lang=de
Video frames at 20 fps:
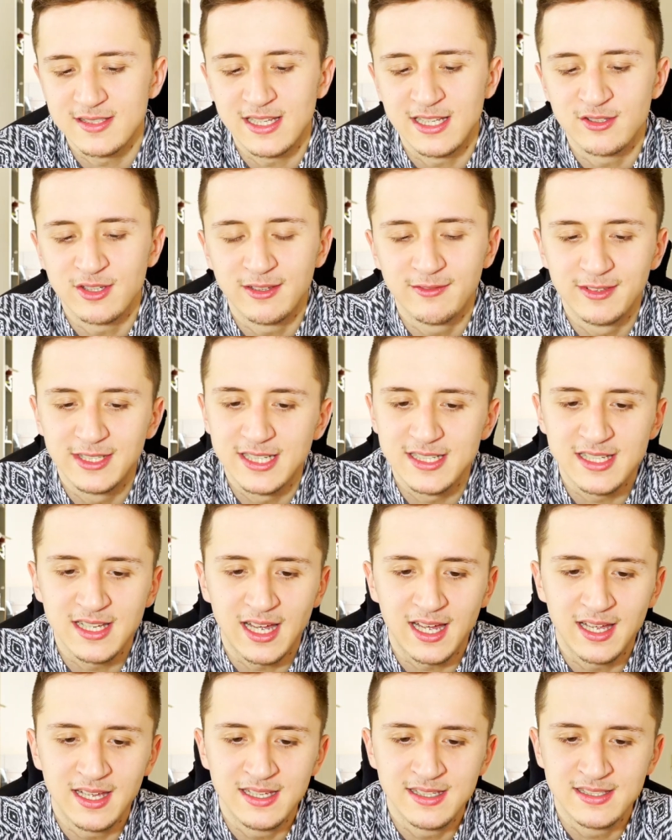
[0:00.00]
Also entweder
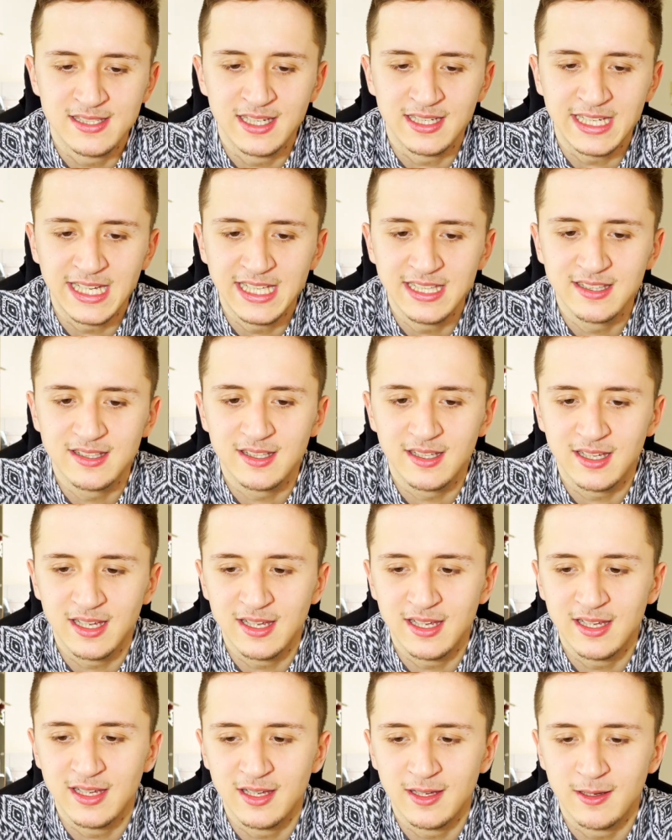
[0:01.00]
ist er gen,
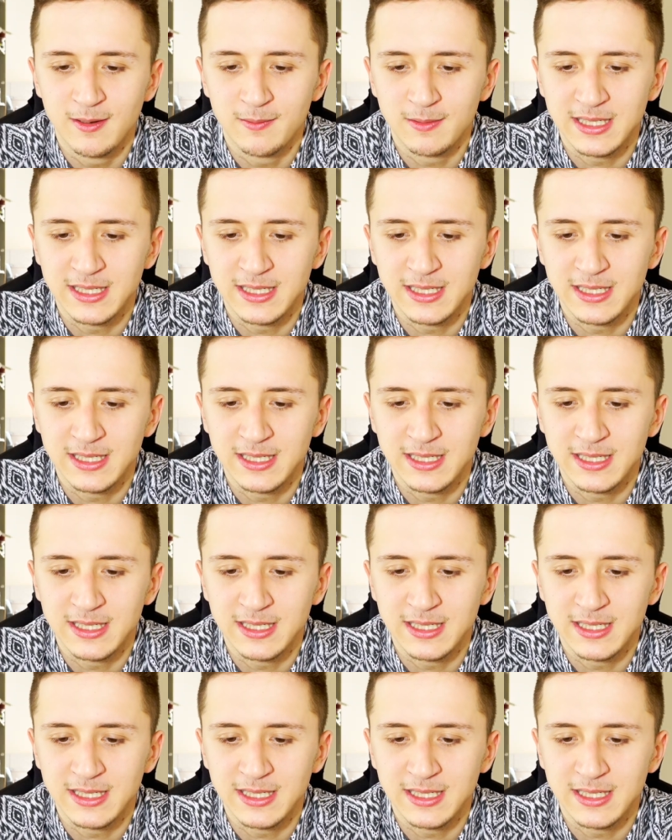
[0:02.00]
äh,